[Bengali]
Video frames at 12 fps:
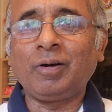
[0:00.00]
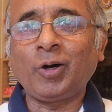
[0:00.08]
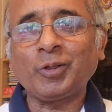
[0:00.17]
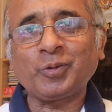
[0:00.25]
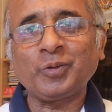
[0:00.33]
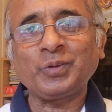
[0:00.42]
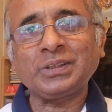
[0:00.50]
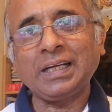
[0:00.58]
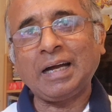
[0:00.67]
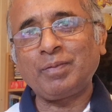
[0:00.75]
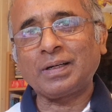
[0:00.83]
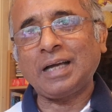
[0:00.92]
হয়তো সে
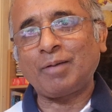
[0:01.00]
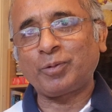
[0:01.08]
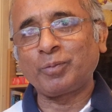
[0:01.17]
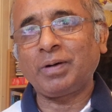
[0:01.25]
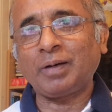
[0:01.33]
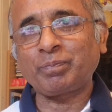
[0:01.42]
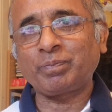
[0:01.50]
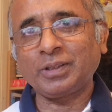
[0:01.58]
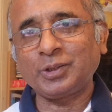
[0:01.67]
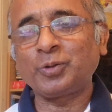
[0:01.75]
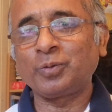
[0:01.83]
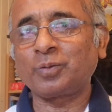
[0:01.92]
আমাকে আপন
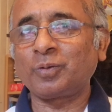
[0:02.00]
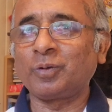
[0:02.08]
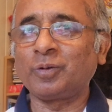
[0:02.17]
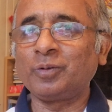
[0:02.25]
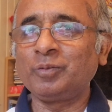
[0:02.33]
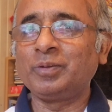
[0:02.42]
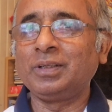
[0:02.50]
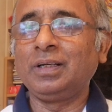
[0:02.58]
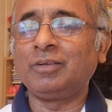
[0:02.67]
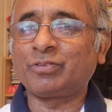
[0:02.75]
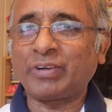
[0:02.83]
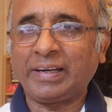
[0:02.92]
ভাবতে শুরু করলো
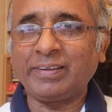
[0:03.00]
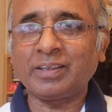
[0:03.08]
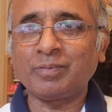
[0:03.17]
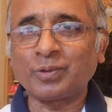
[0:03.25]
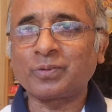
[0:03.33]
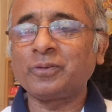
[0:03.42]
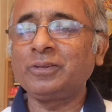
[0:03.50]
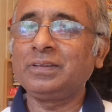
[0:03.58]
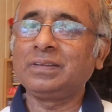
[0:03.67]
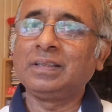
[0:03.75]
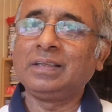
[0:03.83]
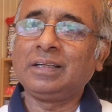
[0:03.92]
ফ্রেন্ডের মতোই
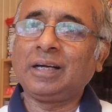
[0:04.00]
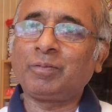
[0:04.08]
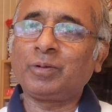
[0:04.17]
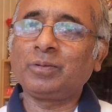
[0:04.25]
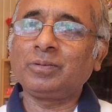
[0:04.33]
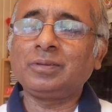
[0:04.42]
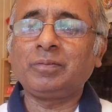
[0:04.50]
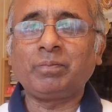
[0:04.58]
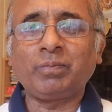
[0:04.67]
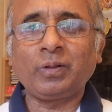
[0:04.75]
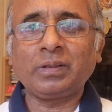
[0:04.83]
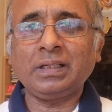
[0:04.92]
এবং
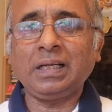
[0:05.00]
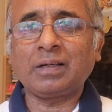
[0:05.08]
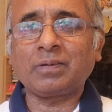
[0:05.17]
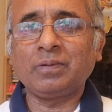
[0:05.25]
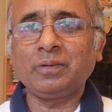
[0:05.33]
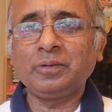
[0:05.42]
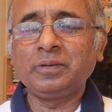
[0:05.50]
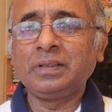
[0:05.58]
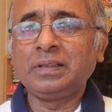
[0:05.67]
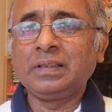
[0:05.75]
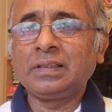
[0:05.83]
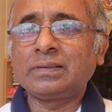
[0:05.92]
বলতে লাগলো
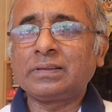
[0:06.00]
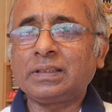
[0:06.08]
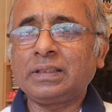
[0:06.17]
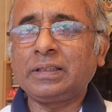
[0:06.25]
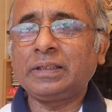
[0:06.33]
যে